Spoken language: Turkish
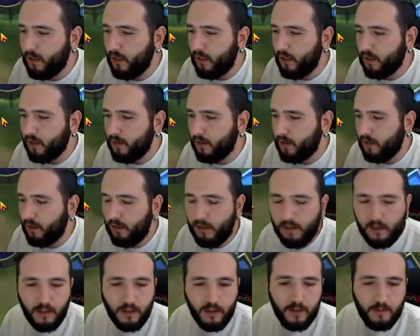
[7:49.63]
En azından
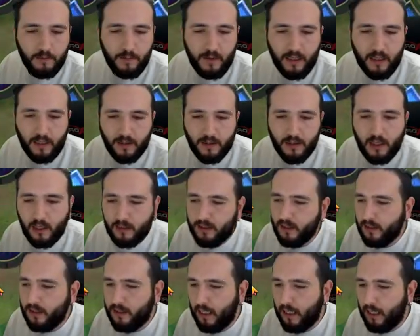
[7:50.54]
birazcık
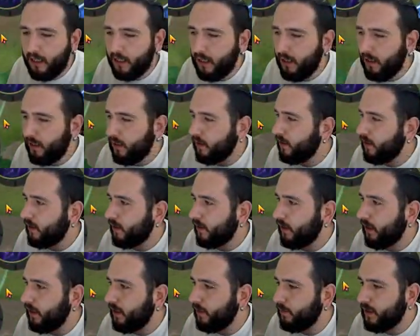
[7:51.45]
asistlerle
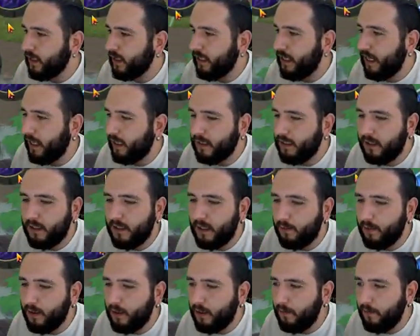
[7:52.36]
kendimize geldik
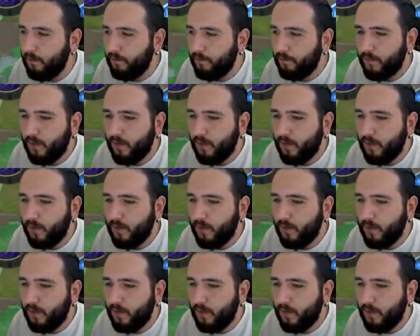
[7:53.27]
diyebilirim.